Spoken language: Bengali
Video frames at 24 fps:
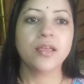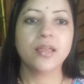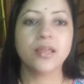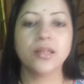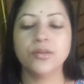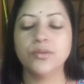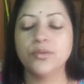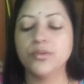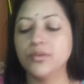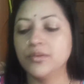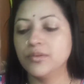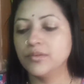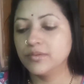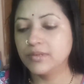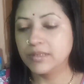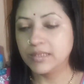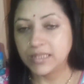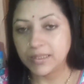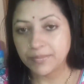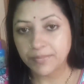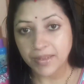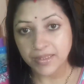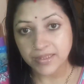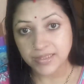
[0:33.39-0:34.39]
কিন্তু
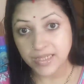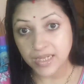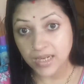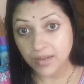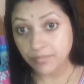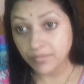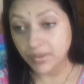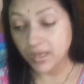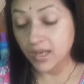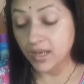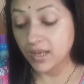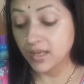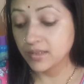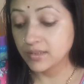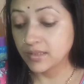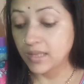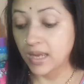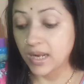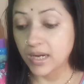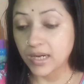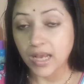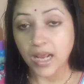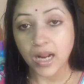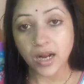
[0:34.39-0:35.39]
দিতে পারছিলাম না
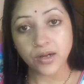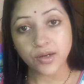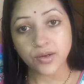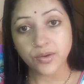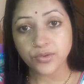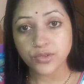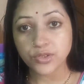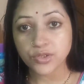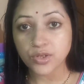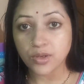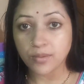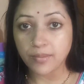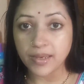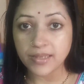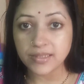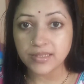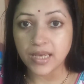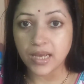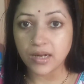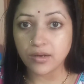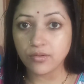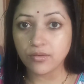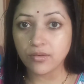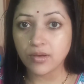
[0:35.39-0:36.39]
তার কারণটা হয়তো সবাই
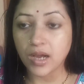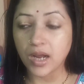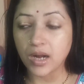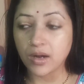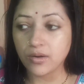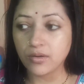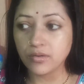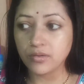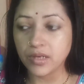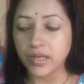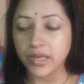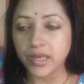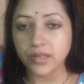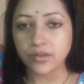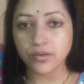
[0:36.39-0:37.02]
জানো কারণ